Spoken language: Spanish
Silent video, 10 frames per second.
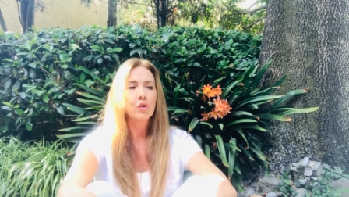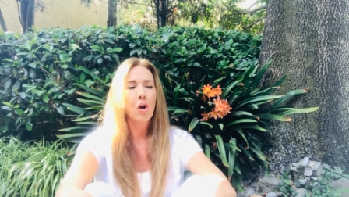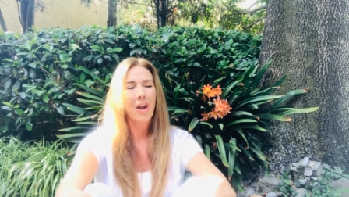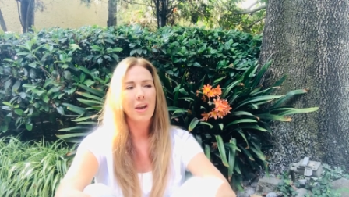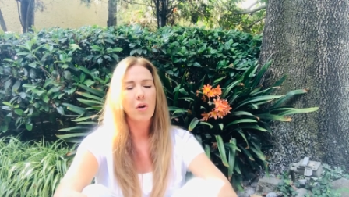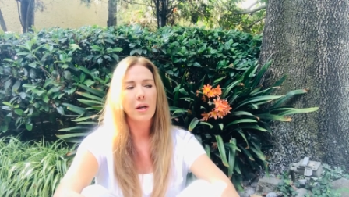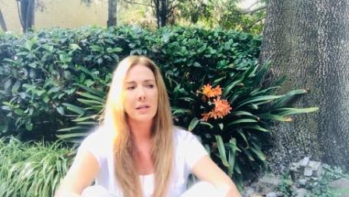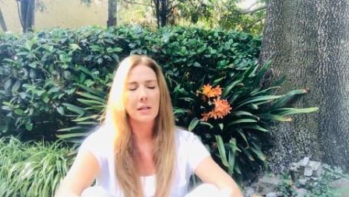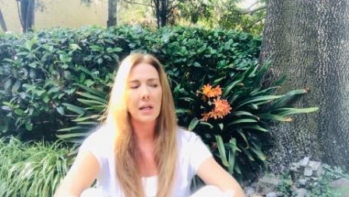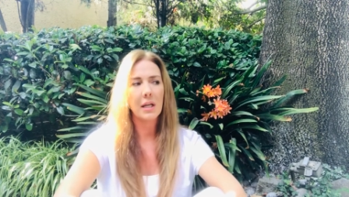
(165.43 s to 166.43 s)
Yo creo
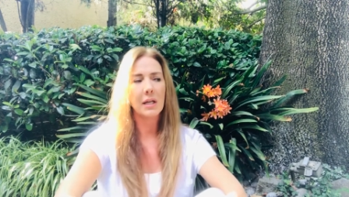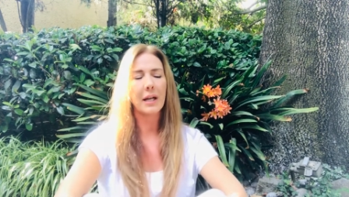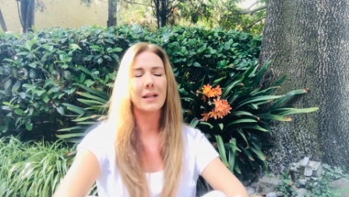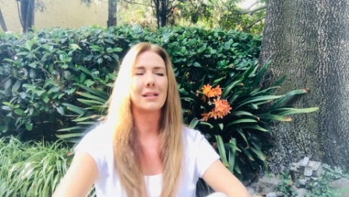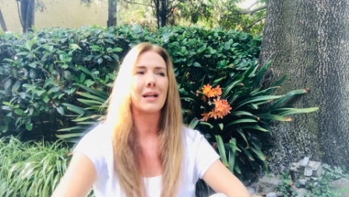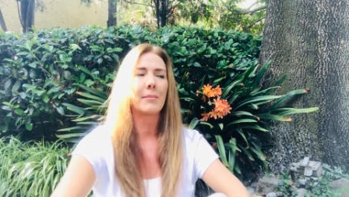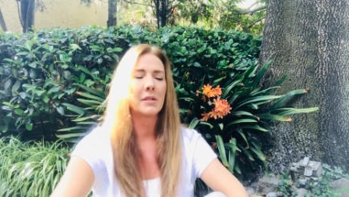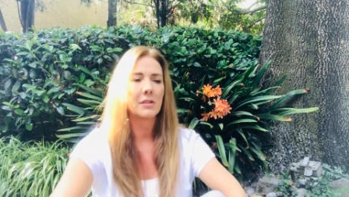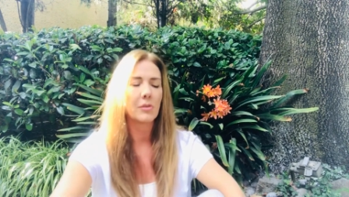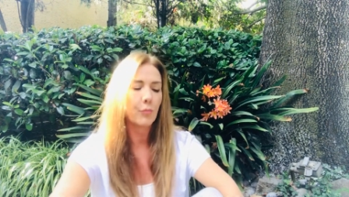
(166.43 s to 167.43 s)
que, que,
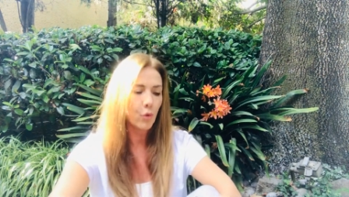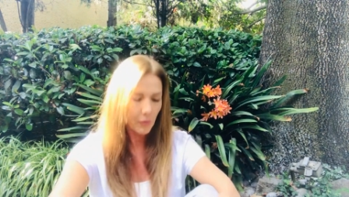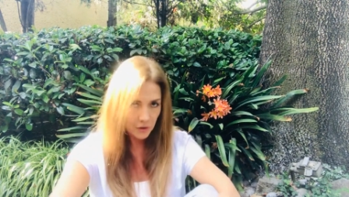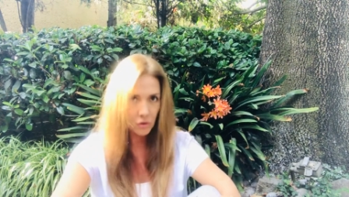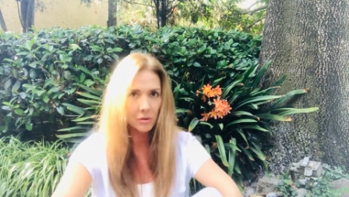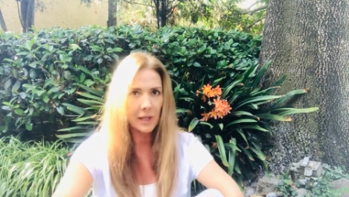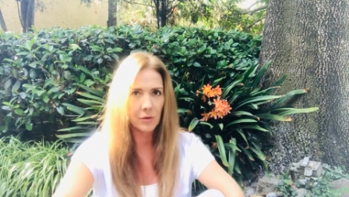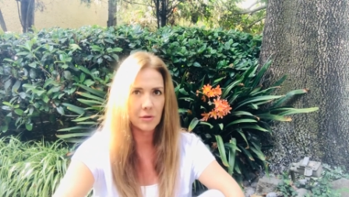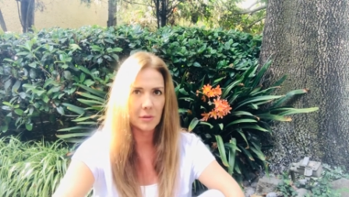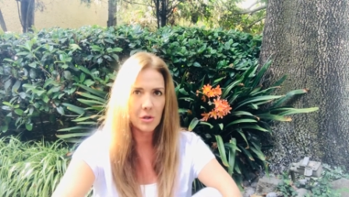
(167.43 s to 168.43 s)
energéticamente se pudo haber soltado
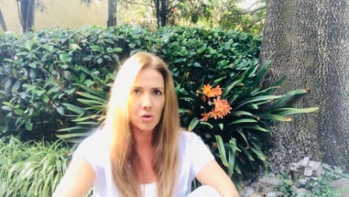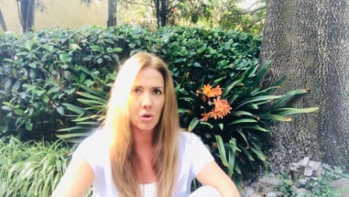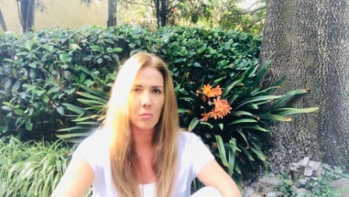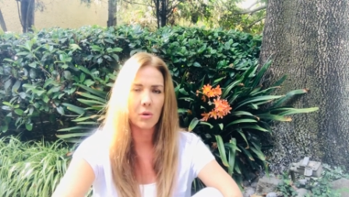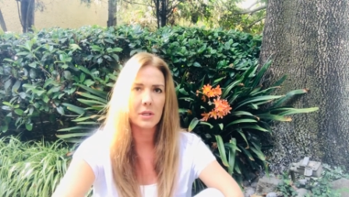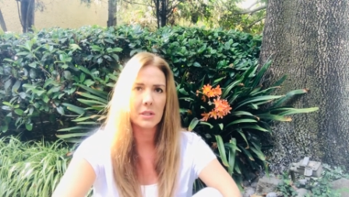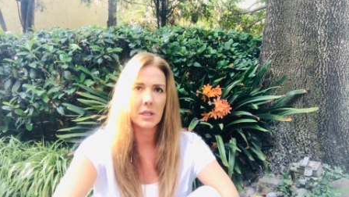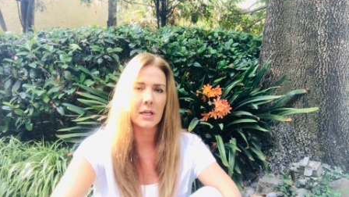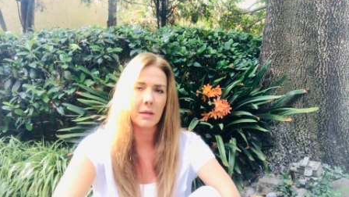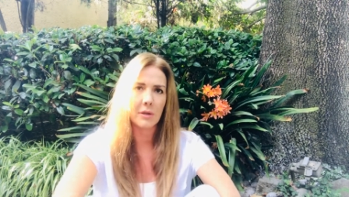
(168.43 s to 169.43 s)
este bicho, como les
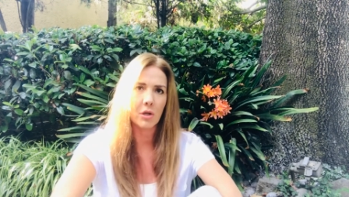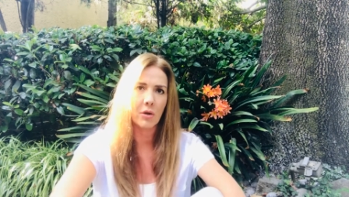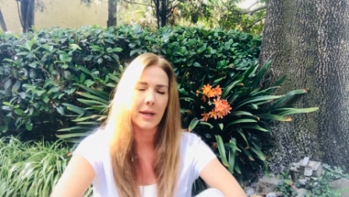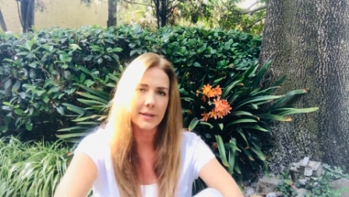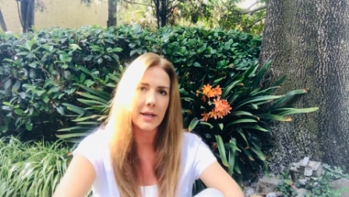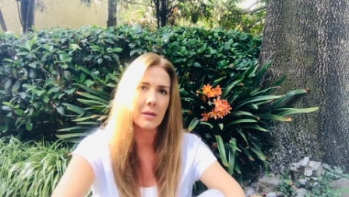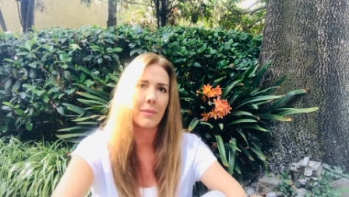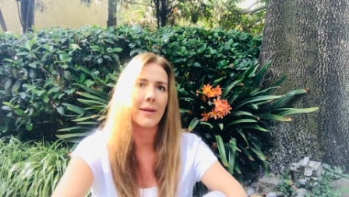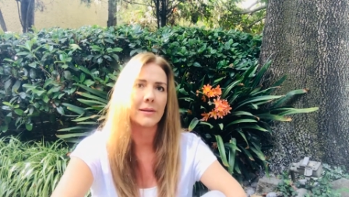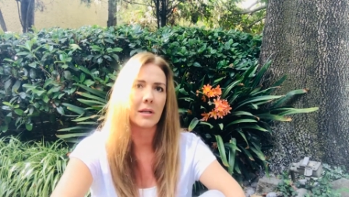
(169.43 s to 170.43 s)
dije en el video de ayer,
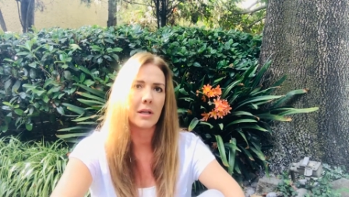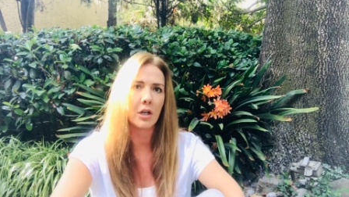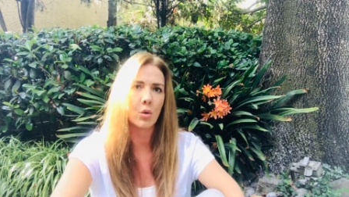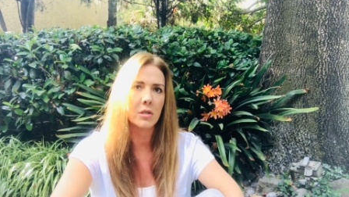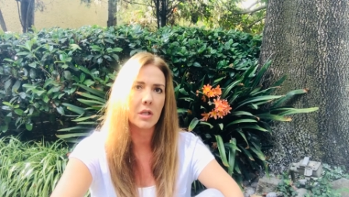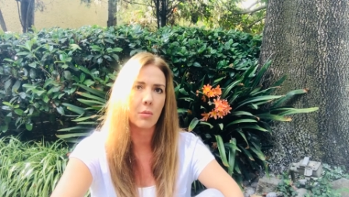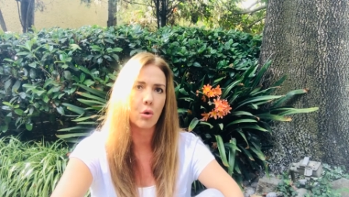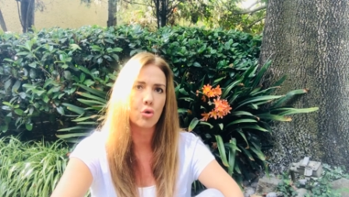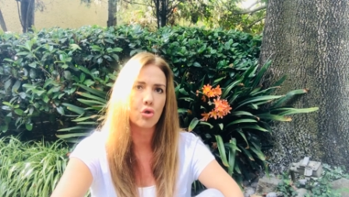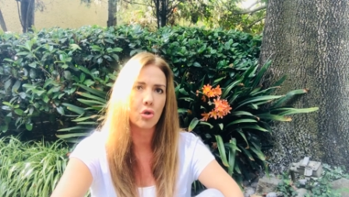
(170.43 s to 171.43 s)
para detener nuestra
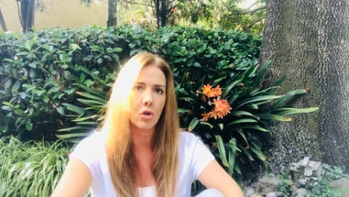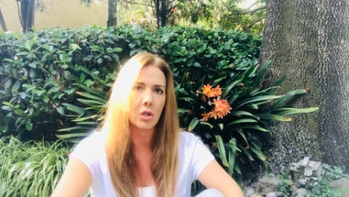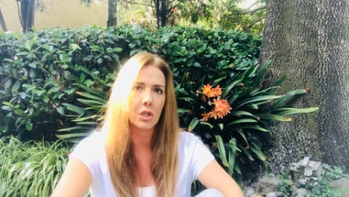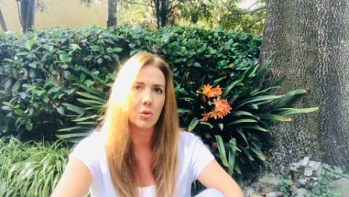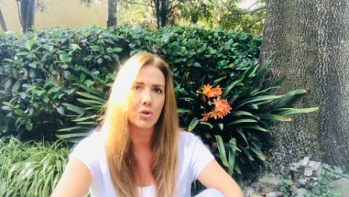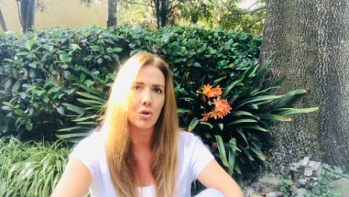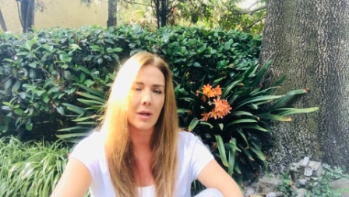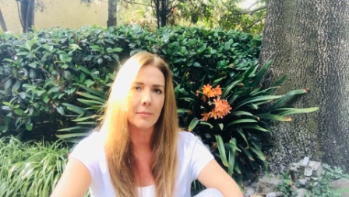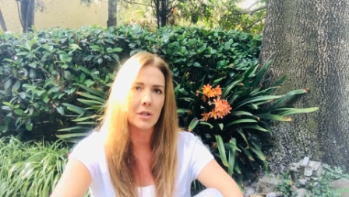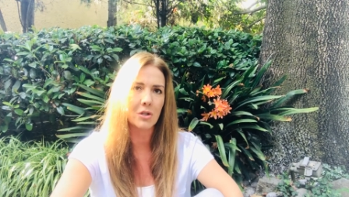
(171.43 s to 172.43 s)
evolución y nuestro
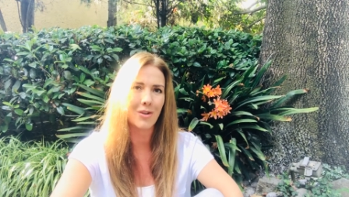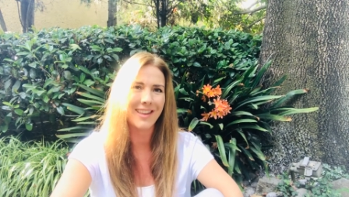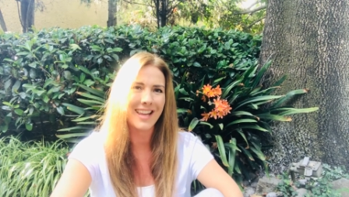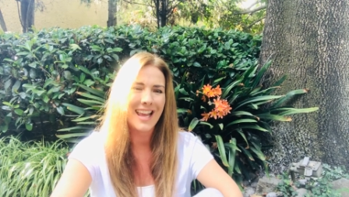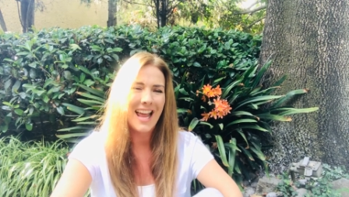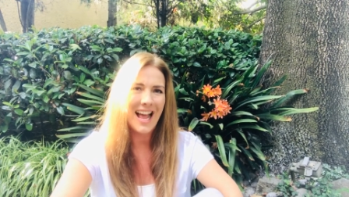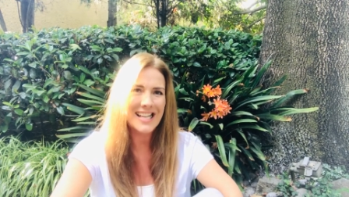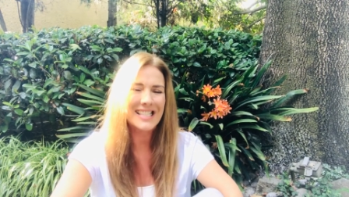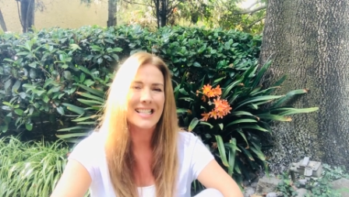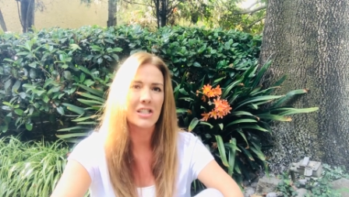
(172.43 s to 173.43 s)
camino de
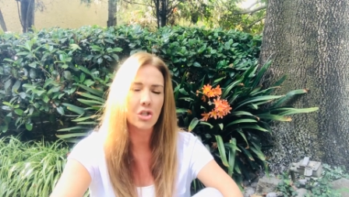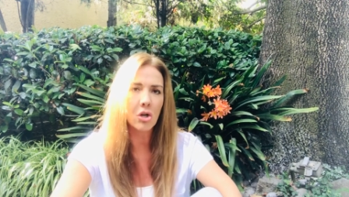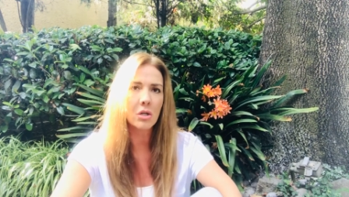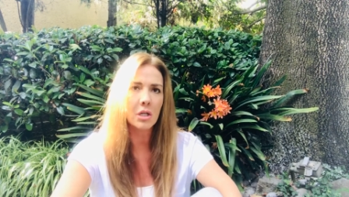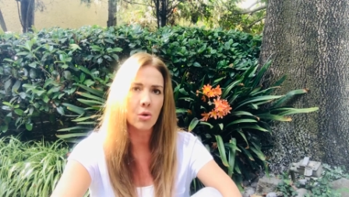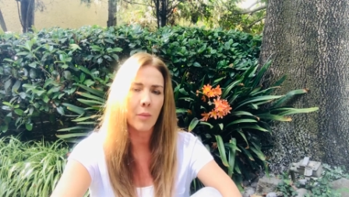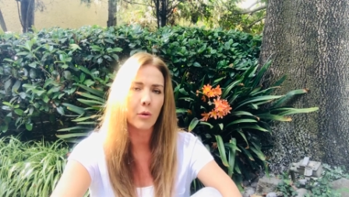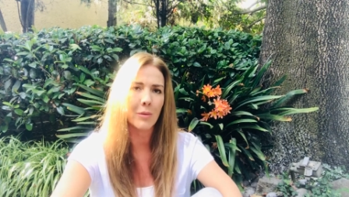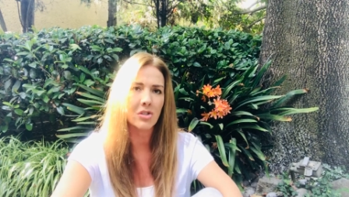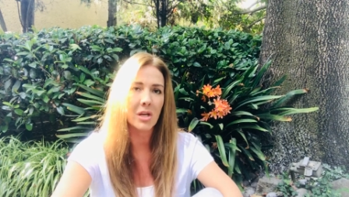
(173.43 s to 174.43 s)
ascensión y no
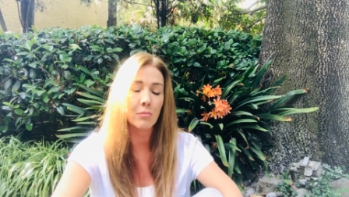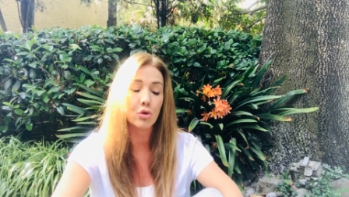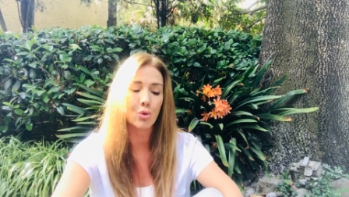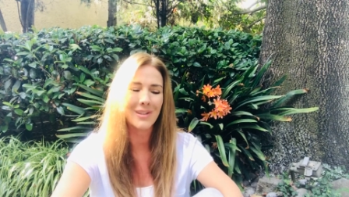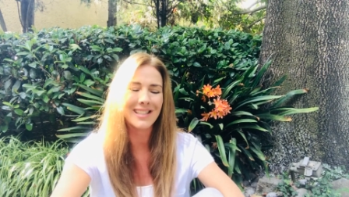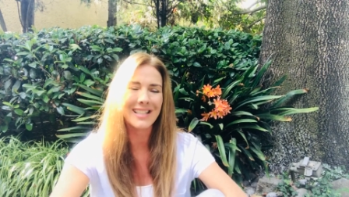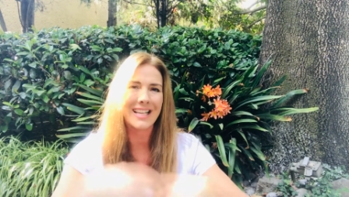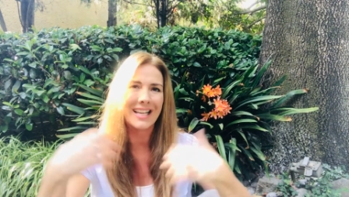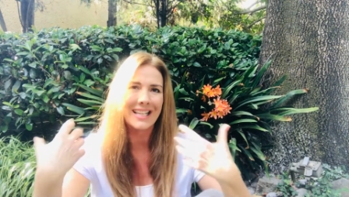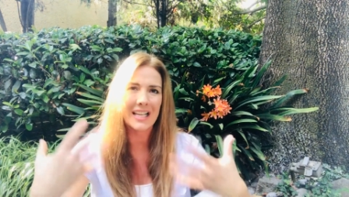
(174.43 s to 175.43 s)
aprovechemos todas estas
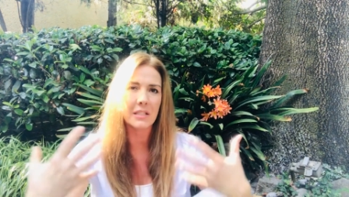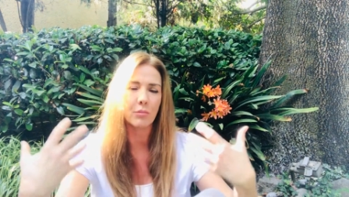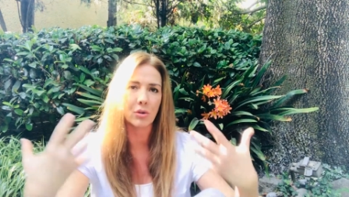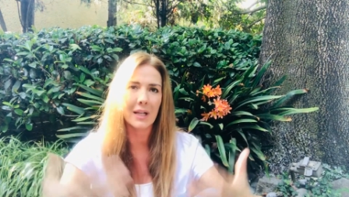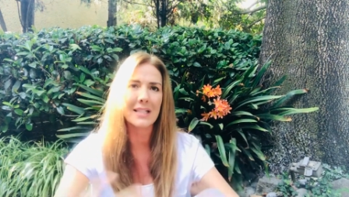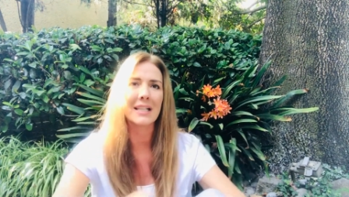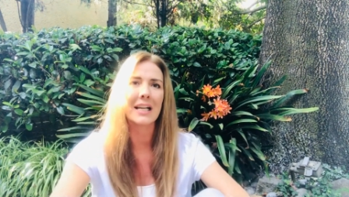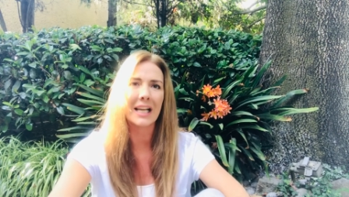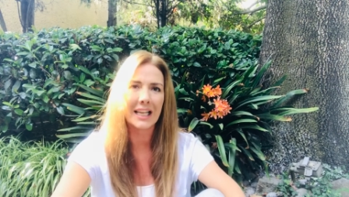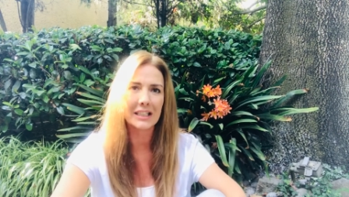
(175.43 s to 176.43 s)
energías y portales
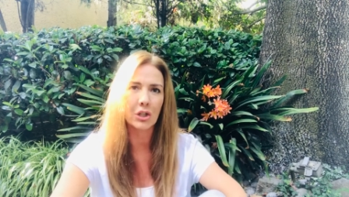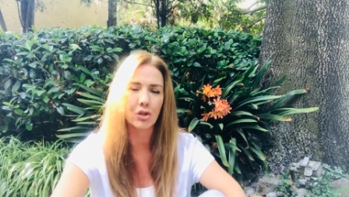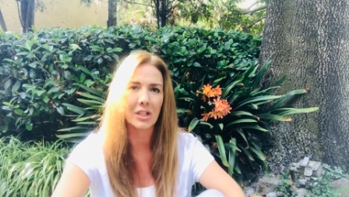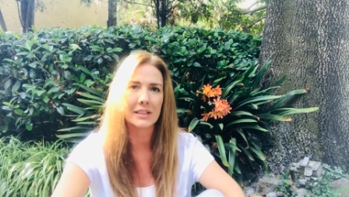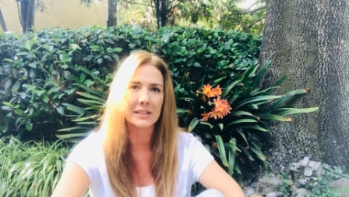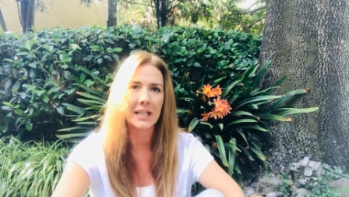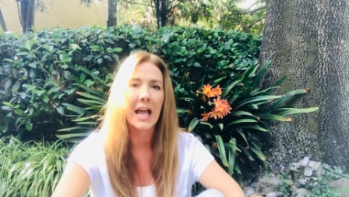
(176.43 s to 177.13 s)
energéticos que se están